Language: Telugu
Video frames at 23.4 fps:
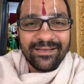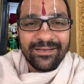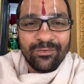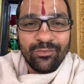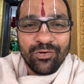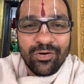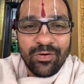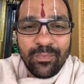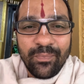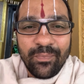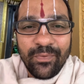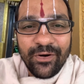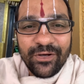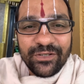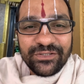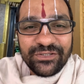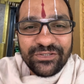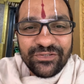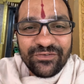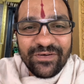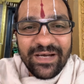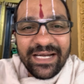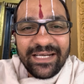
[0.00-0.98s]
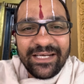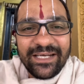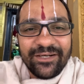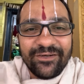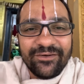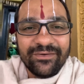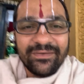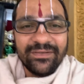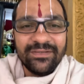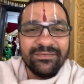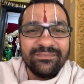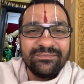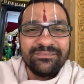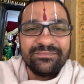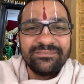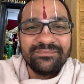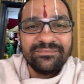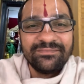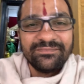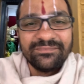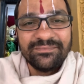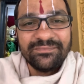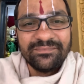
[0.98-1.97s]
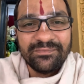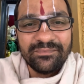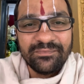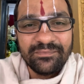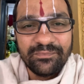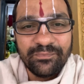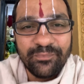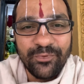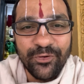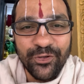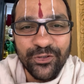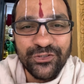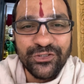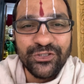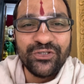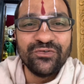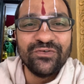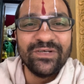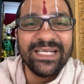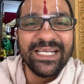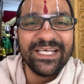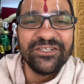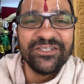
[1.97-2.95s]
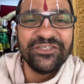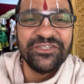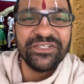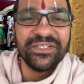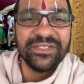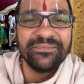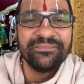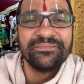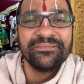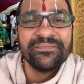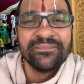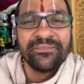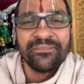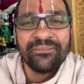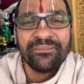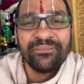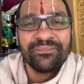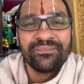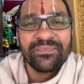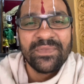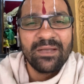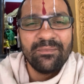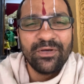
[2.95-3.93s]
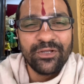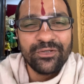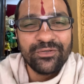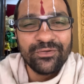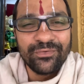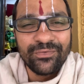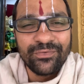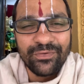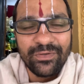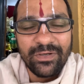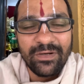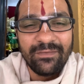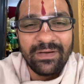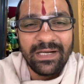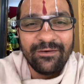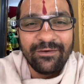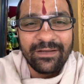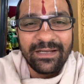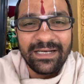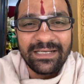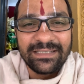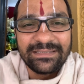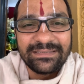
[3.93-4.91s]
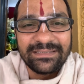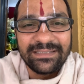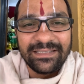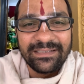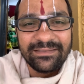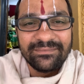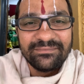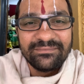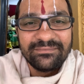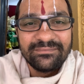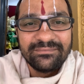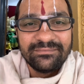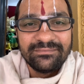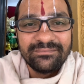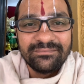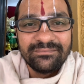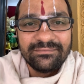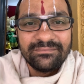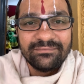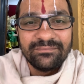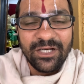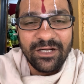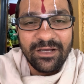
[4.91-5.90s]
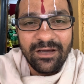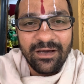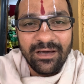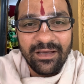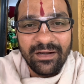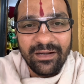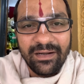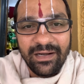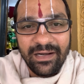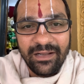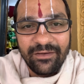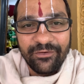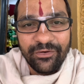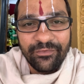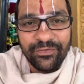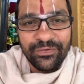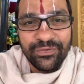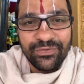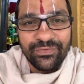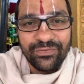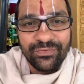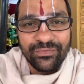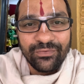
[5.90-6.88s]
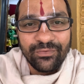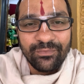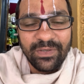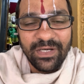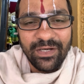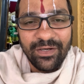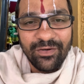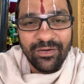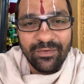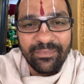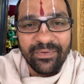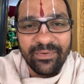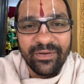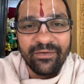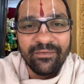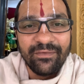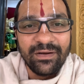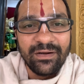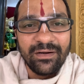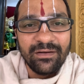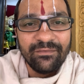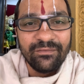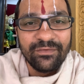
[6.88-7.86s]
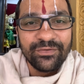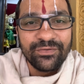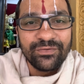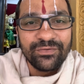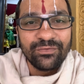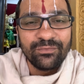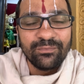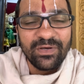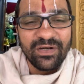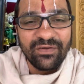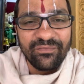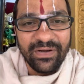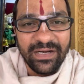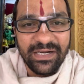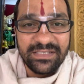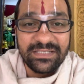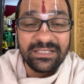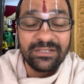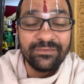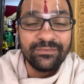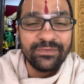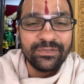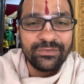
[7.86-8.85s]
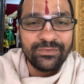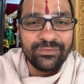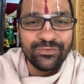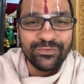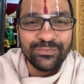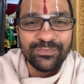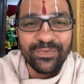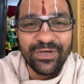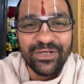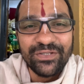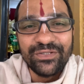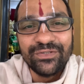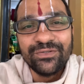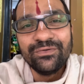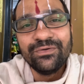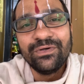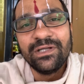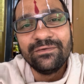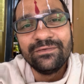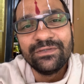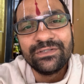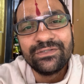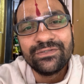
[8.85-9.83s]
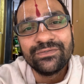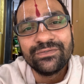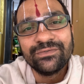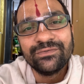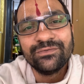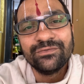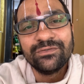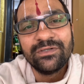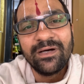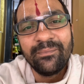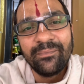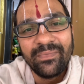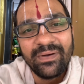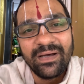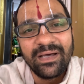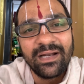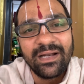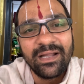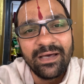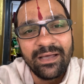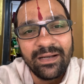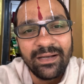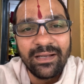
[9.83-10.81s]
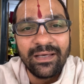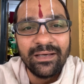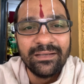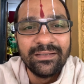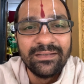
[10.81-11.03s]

ఒక పాజిటివ్ యాటిట్యూడ్ పాజిటివ్ ఎనర్జీ మన చుట్టూ ఉన్న వాళ్ళు ఎవరైనా సరే మన కార్ డ్రైవర్ అవ్వచ్చు మన ఇంట్లో పని వాళ్ళు అవ్వచ్చు మన ఫ్రెండ్స్ అవ్వచ్చు బంధువులు అవ్వచ్చు అమ్మ నాన్న